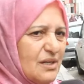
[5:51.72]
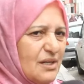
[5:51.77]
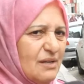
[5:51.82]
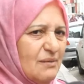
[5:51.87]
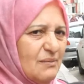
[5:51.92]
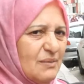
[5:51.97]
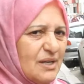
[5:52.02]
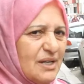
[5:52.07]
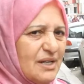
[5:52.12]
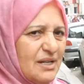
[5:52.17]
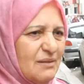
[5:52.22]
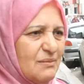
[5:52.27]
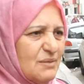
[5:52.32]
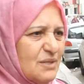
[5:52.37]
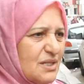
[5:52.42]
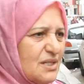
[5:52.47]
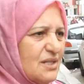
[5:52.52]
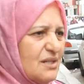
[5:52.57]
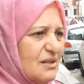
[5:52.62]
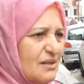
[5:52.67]
يمكن
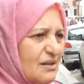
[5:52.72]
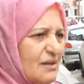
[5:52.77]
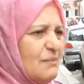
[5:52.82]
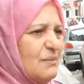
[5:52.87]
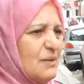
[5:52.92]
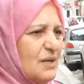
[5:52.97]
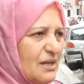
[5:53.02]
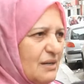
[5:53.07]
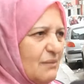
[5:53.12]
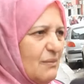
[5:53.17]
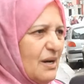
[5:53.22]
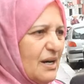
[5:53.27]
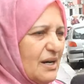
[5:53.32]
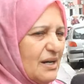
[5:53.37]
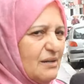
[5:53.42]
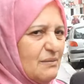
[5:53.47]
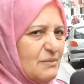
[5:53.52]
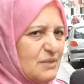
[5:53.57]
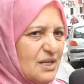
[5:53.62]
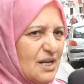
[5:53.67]
نمشي يمكن
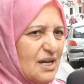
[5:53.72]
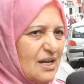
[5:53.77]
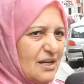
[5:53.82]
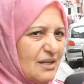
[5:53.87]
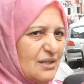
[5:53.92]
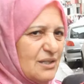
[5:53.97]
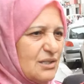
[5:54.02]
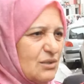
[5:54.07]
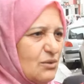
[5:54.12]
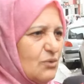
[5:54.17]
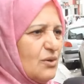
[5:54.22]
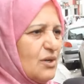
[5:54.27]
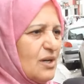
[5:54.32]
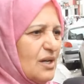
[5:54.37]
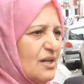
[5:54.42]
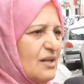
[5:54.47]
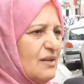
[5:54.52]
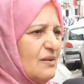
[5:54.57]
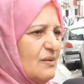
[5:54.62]
مره نمشي هكا نزور